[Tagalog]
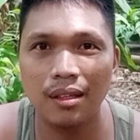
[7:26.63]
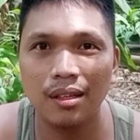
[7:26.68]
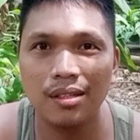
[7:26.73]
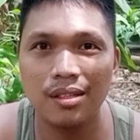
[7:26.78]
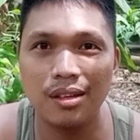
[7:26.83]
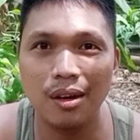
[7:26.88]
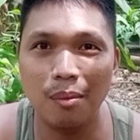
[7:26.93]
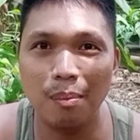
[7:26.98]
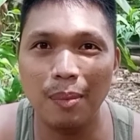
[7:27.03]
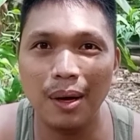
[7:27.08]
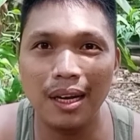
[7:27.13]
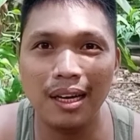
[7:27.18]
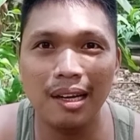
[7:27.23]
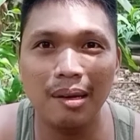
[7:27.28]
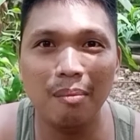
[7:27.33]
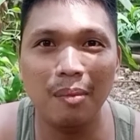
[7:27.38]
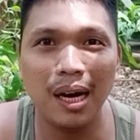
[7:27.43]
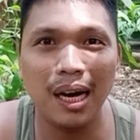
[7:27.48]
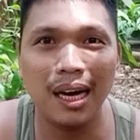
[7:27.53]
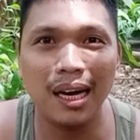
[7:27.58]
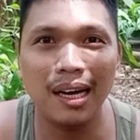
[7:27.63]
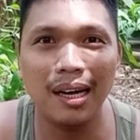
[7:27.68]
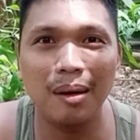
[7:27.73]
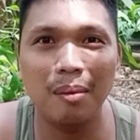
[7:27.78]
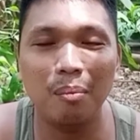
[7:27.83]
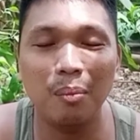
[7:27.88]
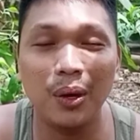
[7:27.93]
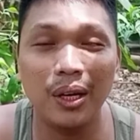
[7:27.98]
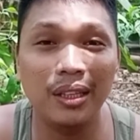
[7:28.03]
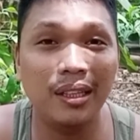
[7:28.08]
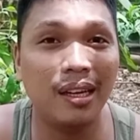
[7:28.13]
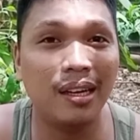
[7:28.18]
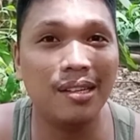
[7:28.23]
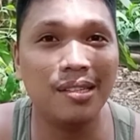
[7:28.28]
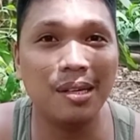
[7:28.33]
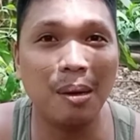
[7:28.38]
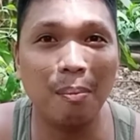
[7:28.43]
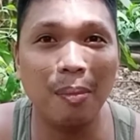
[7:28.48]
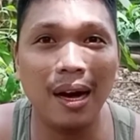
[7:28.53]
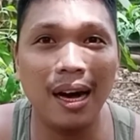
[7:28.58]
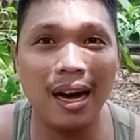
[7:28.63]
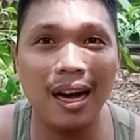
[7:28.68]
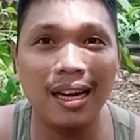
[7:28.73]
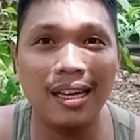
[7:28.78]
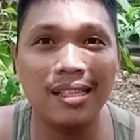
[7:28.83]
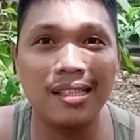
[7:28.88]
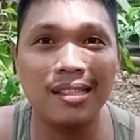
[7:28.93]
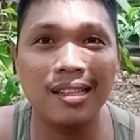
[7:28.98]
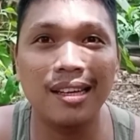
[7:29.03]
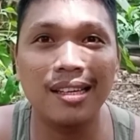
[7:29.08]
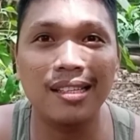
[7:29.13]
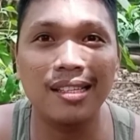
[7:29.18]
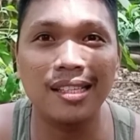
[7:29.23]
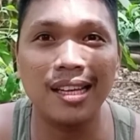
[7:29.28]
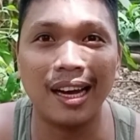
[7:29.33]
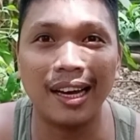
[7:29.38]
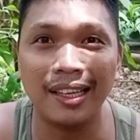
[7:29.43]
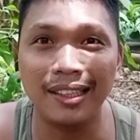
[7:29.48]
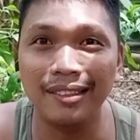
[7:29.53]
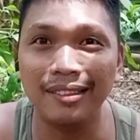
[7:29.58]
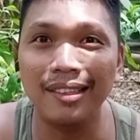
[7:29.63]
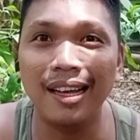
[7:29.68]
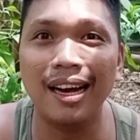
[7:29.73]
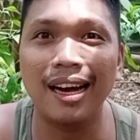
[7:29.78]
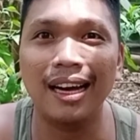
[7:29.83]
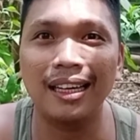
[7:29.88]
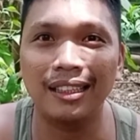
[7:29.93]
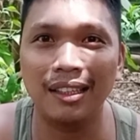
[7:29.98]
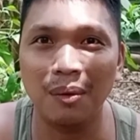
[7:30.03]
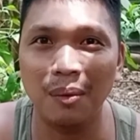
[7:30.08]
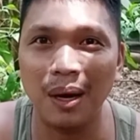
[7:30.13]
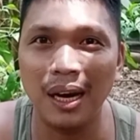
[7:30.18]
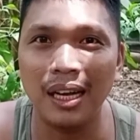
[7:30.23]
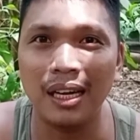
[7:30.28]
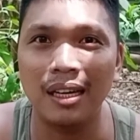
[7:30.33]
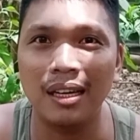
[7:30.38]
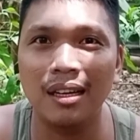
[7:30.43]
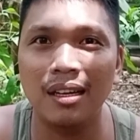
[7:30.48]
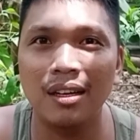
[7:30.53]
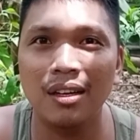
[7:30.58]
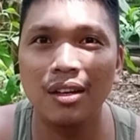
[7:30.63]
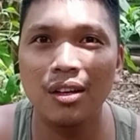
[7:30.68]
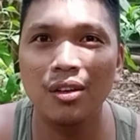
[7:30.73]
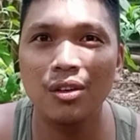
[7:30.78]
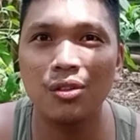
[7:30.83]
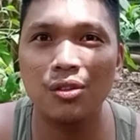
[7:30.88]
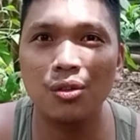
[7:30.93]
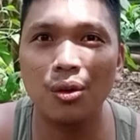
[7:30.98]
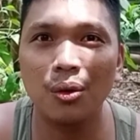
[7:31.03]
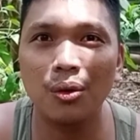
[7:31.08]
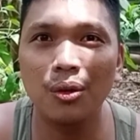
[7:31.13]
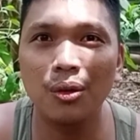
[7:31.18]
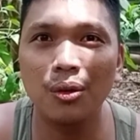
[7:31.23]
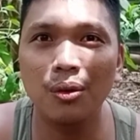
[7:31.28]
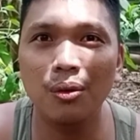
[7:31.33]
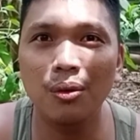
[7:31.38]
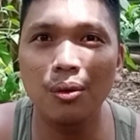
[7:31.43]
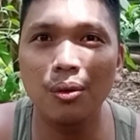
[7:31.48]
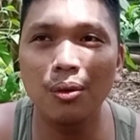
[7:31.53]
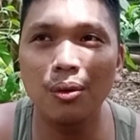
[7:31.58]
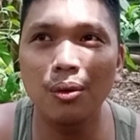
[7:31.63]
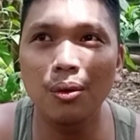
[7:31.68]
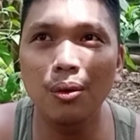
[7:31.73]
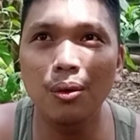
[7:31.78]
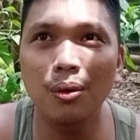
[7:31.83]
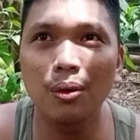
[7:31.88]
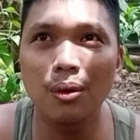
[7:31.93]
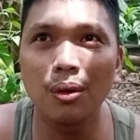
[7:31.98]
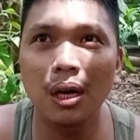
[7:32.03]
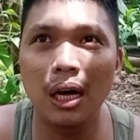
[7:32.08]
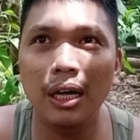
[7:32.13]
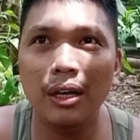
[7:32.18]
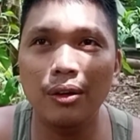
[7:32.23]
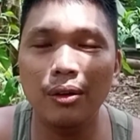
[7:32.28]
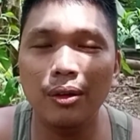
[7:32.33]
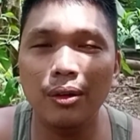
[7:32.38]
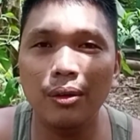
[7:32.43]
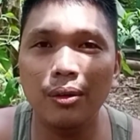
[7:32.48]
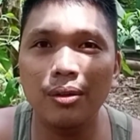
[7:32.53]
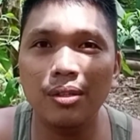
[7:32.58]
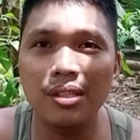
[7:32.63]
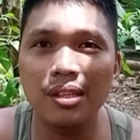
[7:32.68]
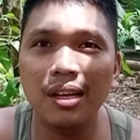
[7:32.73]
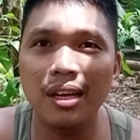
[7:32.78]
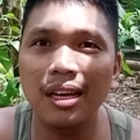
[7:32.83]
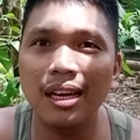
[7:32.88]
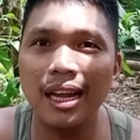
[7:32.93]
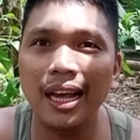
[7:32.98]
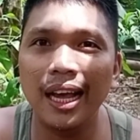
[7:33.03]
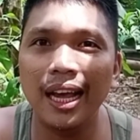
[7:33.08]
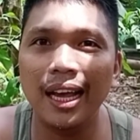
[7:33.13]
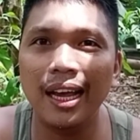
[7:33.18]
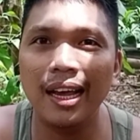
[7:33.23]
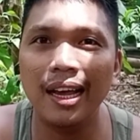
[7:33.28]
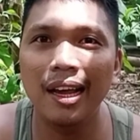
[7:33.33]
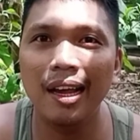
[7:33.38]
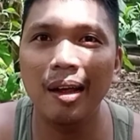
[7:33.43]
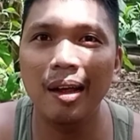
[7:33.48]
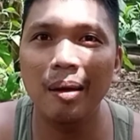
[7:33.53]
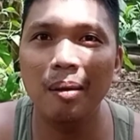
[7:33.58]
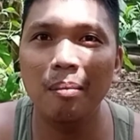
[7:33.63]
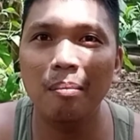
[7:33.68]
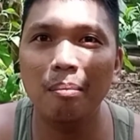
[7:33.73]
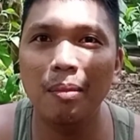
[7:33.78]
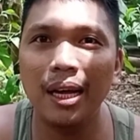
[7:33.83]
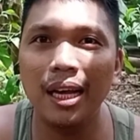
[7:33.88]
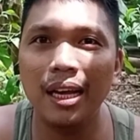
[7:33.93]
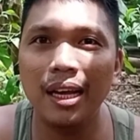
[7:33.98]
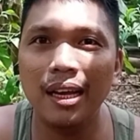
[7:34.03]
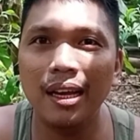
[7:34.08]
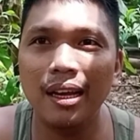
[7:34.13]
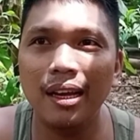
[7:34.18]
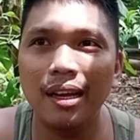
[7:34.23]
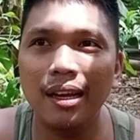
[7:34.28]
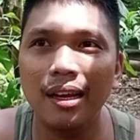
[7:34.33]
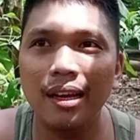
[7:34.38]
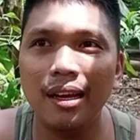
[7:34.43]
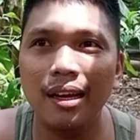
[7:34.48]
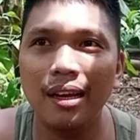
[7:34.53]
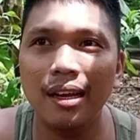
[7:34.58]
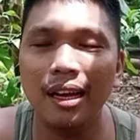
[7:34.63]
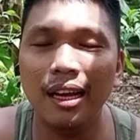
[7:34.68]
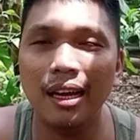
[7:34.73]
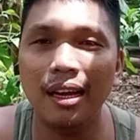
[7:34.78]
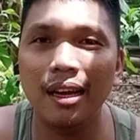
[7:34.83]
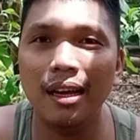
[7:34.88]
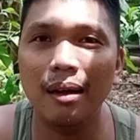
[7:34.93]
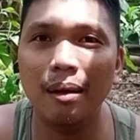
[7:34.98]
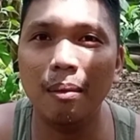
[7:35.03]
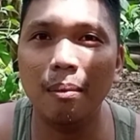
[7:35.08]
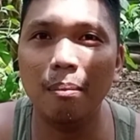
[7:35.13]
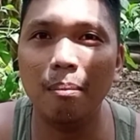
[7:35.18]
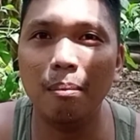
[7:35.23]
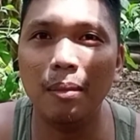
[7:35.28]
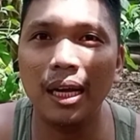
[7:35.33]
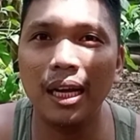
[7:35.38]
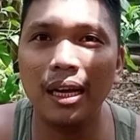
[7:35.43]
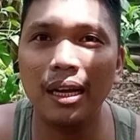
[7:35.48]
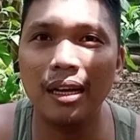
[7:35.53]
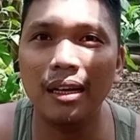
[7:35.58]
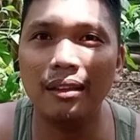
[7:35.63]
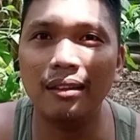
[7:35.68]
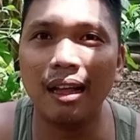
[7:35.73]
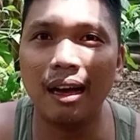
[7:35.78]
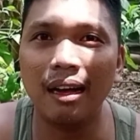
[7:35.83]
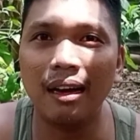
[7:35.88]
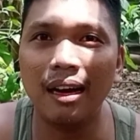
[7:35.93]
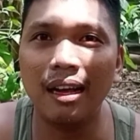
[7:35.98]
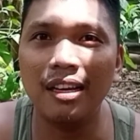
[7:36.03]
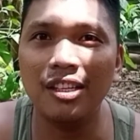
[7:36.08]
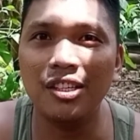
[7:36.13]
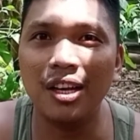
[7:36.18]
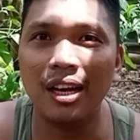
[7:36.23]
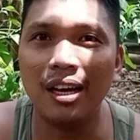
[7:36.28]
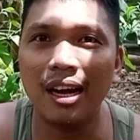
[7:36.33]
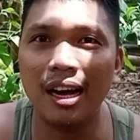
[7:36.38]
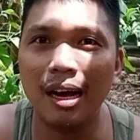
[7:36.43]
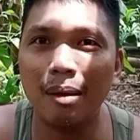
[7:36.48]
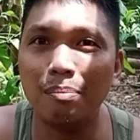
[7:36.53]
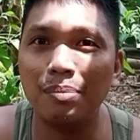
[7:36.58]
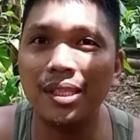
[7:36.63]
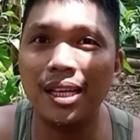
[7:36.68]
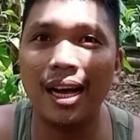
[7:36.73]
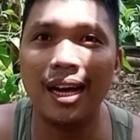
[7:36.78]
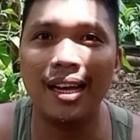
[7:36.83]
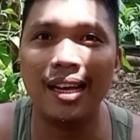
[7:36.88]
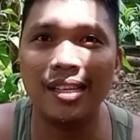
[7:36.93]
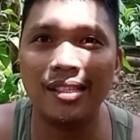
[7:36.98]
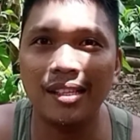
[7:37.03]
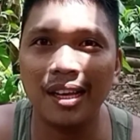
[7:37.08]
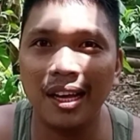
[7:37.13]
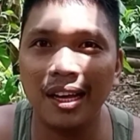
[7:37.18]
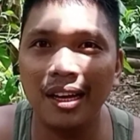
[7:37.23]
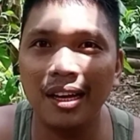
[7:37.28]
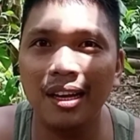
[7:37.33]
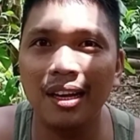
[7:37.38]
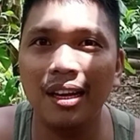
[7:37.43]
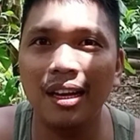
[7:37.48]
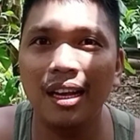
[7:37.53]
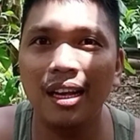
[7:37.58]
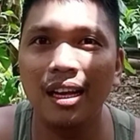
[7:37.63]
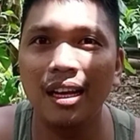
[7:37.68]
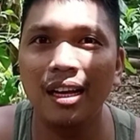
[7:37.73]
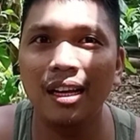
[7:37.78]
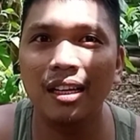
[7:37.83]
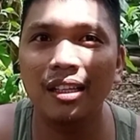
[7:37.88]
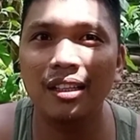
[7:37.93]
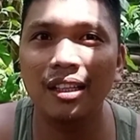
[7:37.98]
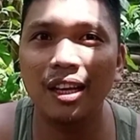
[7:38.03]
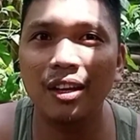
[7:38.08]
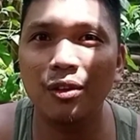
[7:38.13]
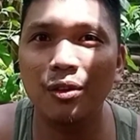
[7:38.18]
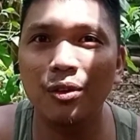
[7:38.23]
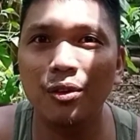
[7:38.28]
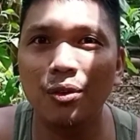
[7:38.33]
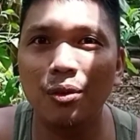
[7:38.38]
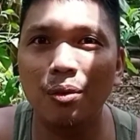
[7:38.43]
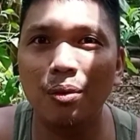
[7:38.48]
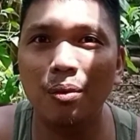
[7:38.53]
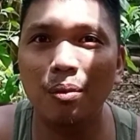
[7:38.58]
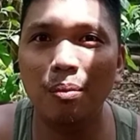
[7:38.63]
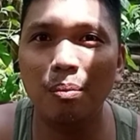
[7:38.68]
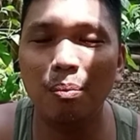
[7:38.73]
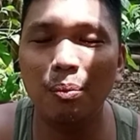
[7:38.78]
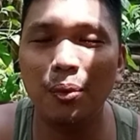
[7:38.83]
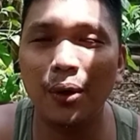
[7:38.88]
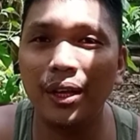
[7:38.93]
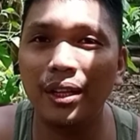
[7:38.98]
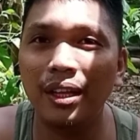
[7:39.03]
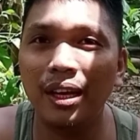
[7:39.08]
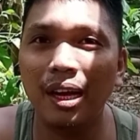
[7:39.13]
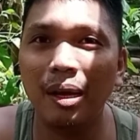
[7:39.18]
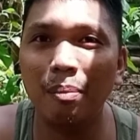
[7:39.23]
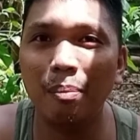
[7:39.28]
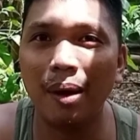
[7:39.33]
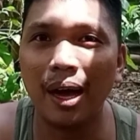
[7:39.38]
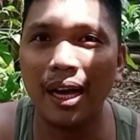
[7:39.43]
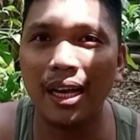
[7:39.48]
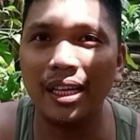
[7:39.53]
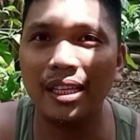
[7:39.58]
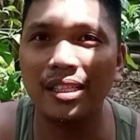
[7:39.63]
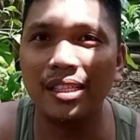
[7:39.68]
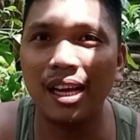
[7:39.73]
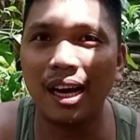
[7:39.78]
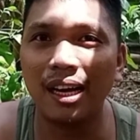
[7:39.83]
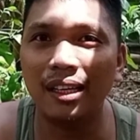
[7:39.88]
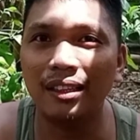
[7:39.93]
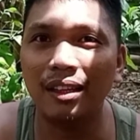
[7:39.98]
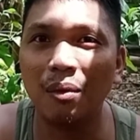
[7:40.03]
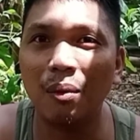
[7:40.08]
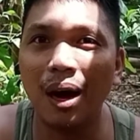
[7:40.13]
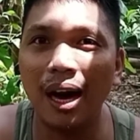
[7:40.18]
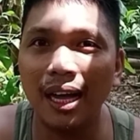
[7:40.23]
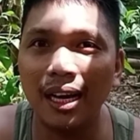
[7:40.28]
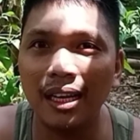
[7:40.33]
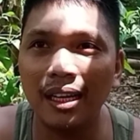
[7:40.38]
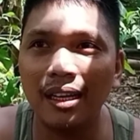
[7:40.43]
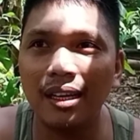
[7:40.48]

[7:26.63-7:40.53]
so panglima pwede rin siya pang alis ng sakit ng katawan so yung ano yung sili may may taglay siya na capsaicin na yun yung pwedeng ipahid sa katawan